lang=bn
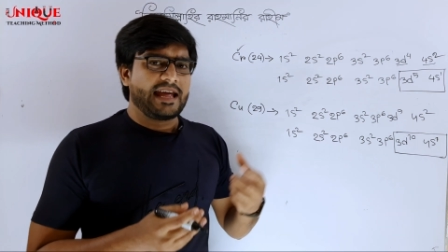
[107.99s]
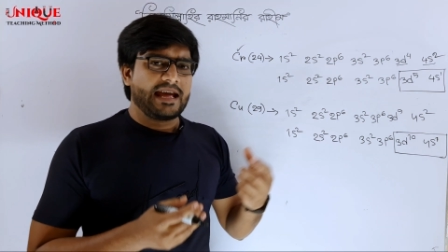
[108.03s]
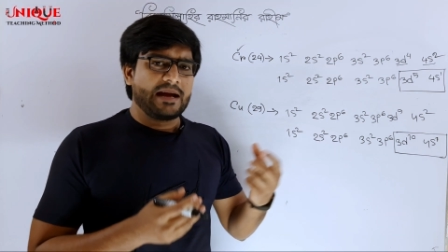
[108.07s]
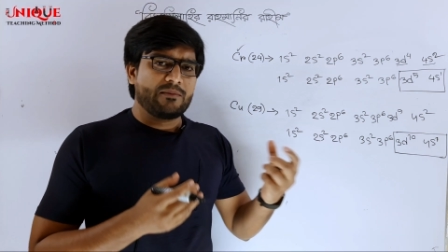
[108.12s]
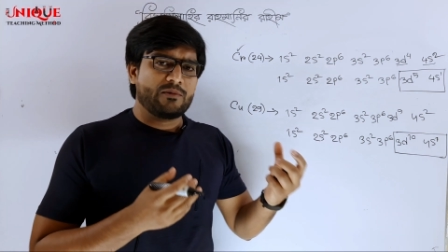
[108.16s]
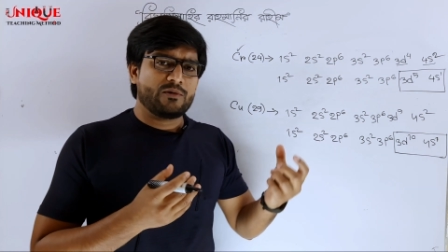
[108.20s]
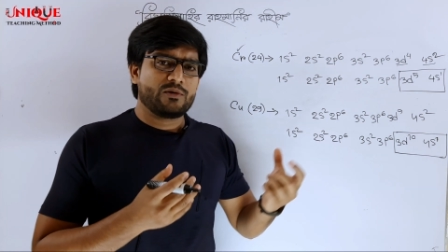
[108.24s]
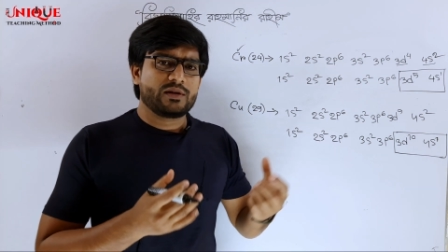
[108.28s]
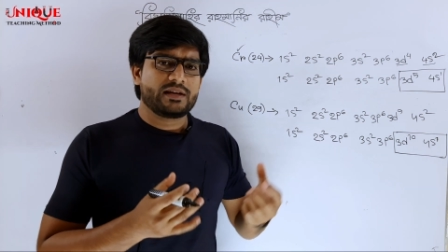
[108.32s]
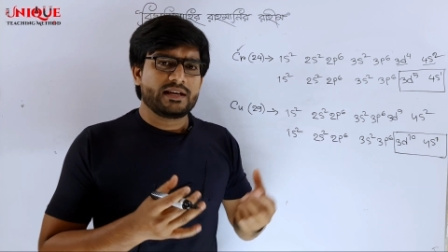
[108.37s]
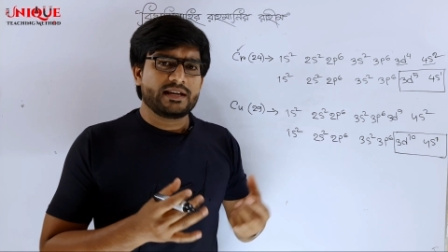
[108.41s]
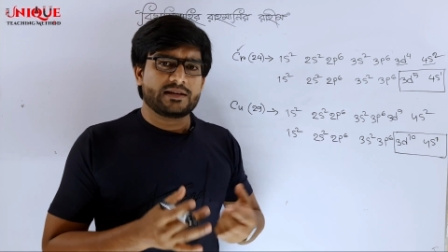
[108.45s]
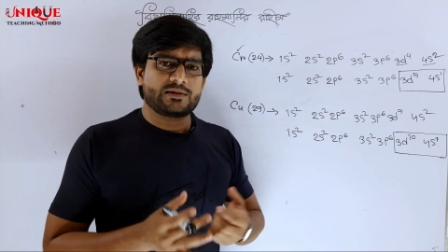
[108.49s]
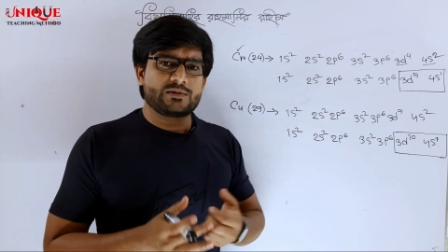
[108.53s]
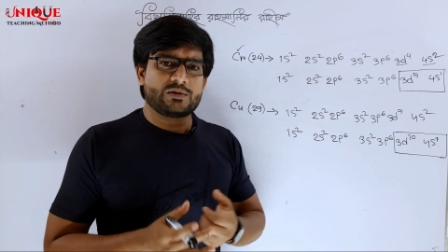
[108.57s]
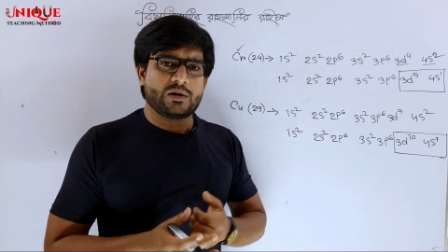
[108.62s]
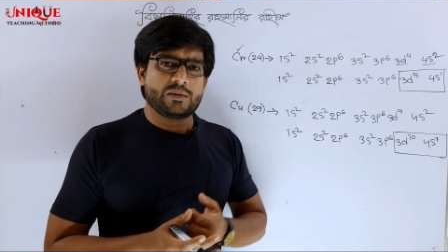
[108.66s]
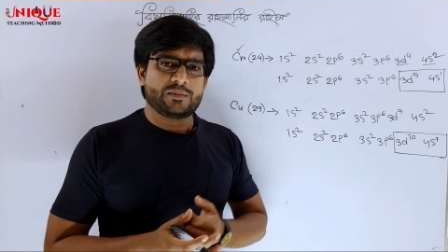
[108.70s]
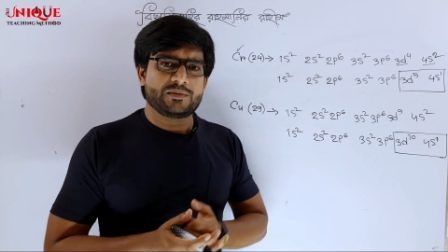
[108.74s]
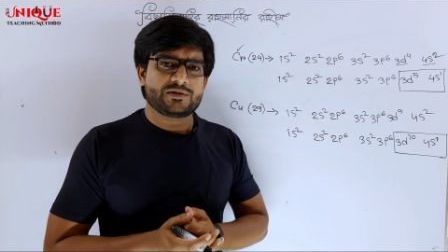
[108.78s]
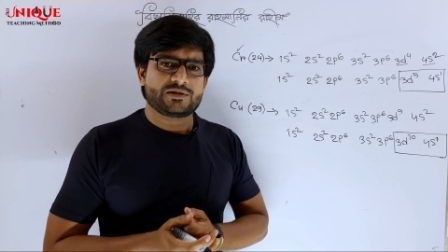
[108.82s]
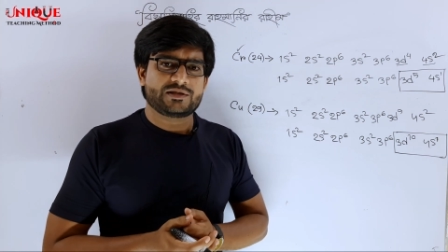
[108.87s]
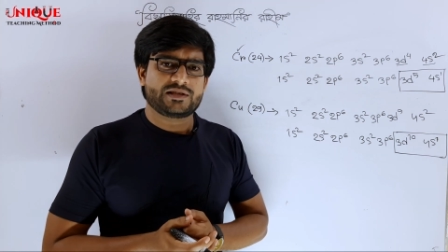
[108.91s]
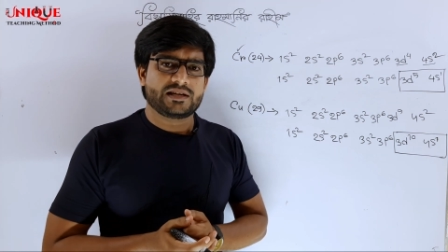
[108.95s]
এমন কি একটা
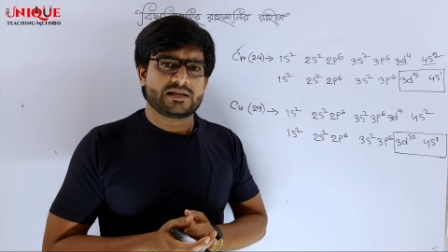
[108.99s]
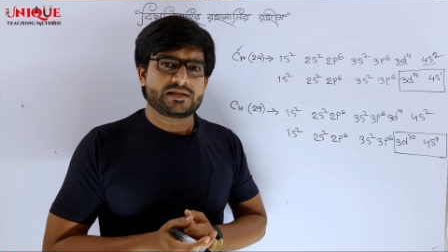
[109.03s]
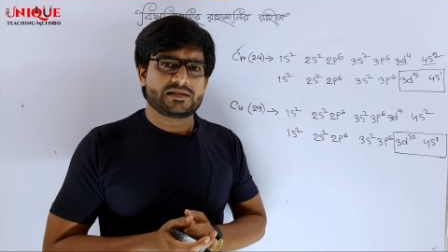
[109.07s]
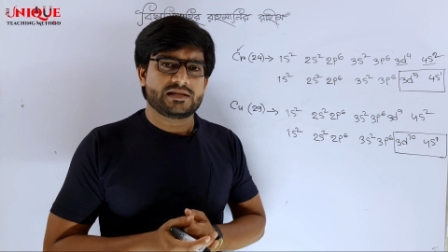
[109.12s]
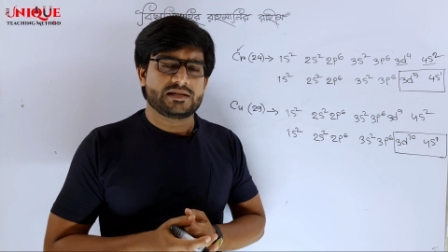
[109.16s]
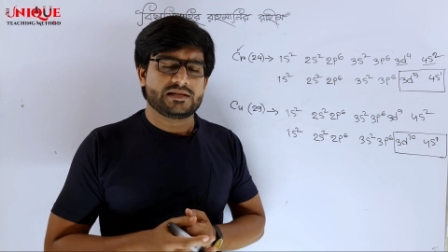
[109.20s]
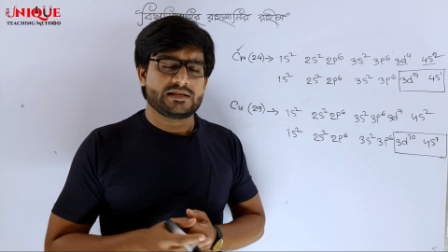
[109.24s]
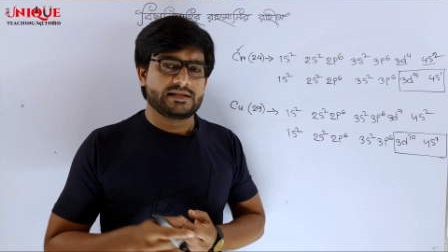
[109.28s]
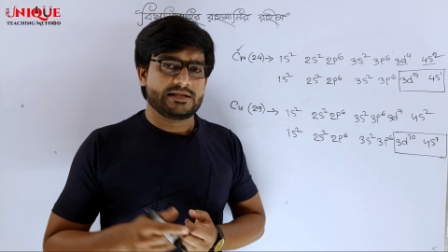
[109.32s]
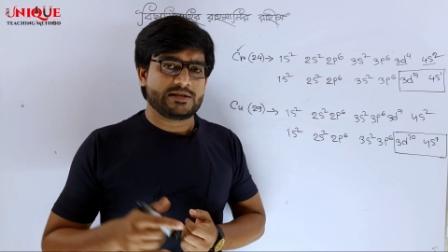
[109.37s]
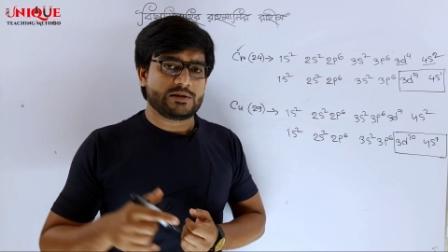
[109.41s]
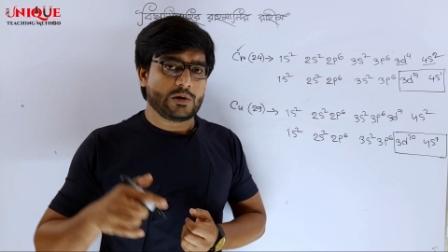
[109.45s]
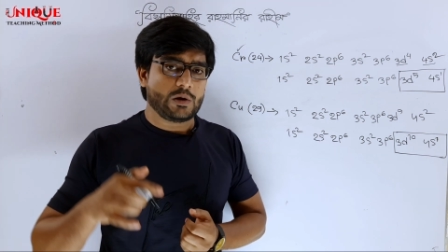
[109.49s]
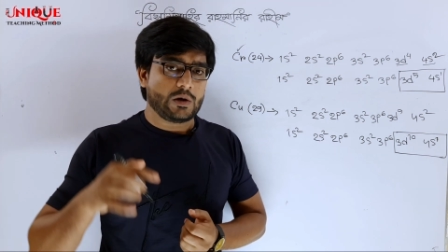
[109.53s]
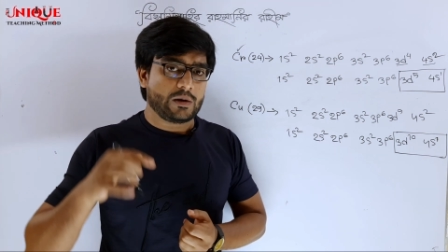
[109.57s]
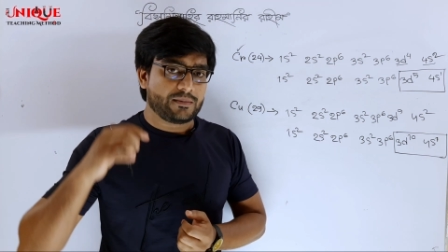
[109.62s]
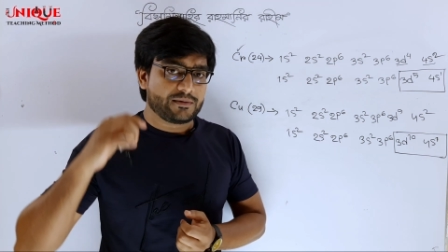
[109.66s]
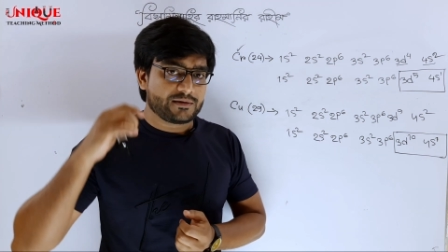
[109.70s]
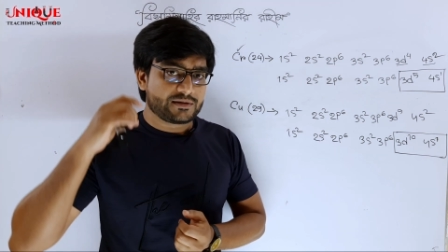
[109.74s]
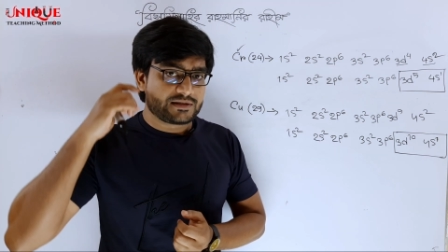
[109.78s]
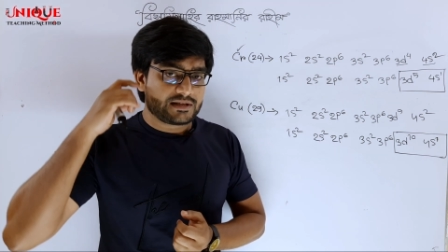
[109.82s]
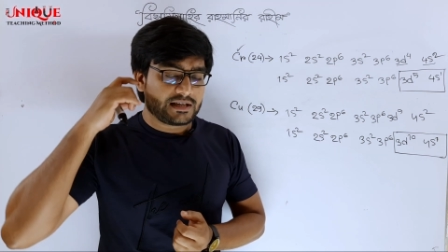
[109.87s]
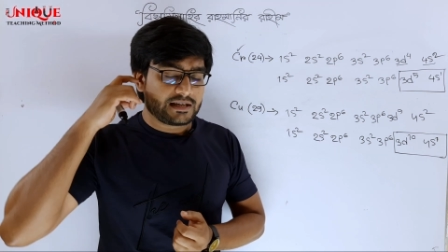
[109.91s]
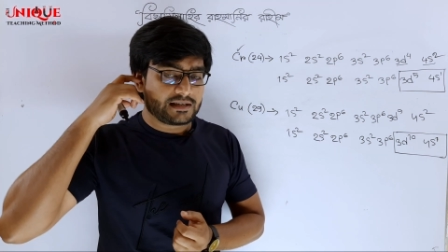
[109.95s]
অবস্থা আছে যে
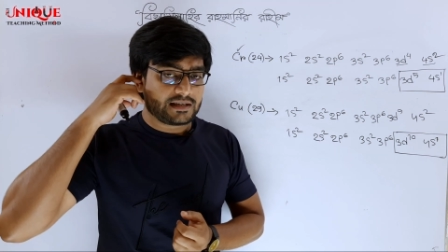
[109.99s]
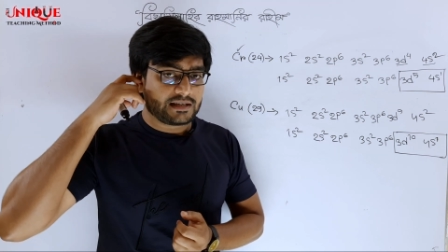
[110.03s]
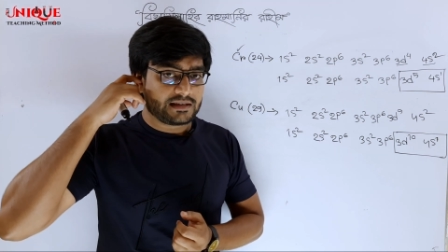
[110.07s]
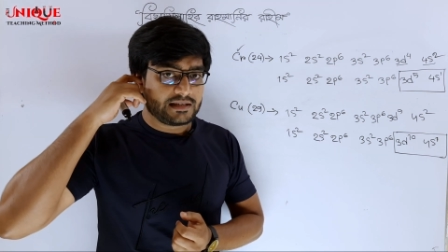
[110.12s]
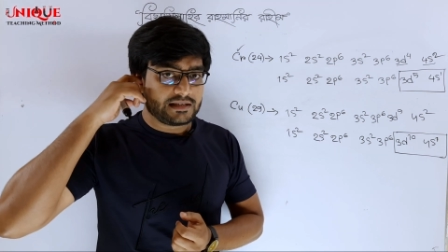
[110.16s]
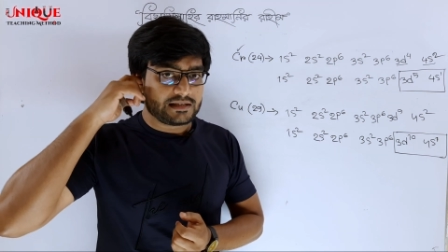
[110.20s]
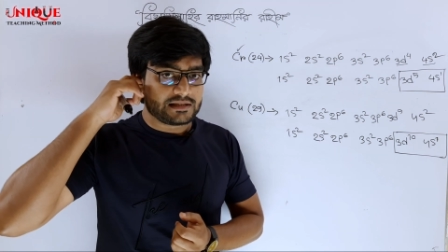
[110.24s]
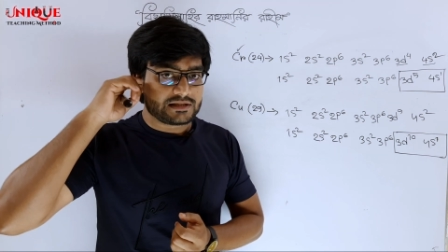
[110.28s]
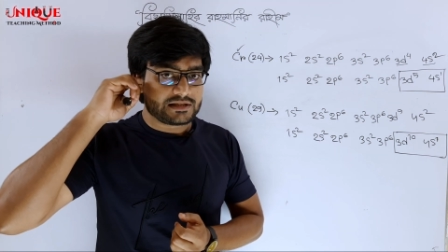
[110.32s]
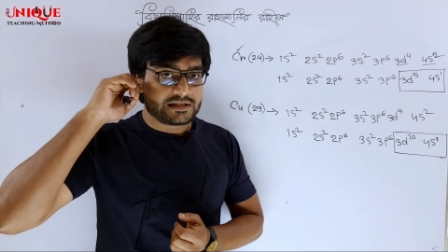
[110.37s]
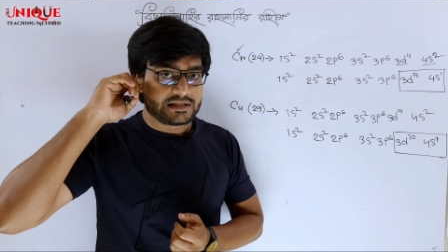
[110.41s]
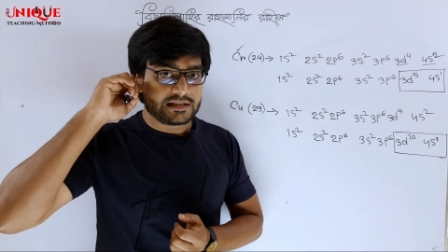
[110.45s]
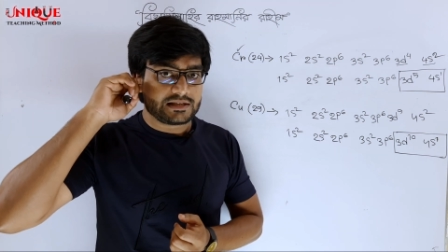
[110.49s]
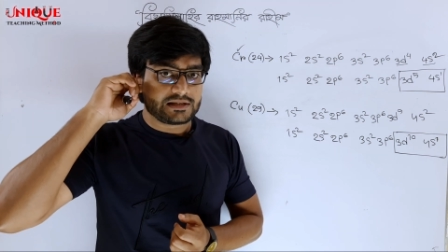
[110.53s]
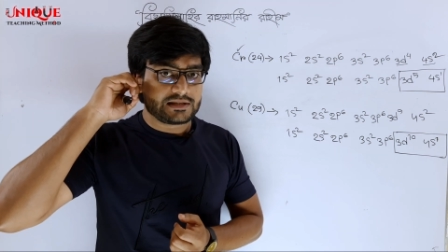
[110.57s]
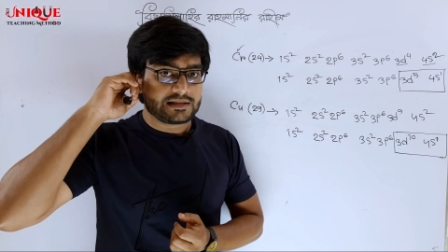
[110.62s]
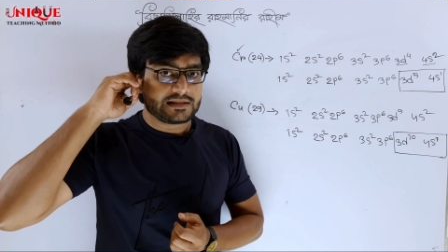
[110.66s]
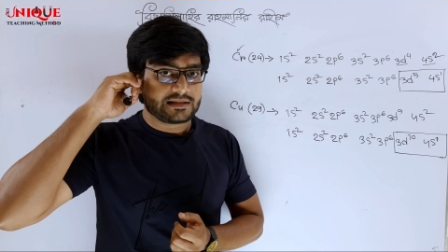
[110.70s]
অবস্থাটাতে সে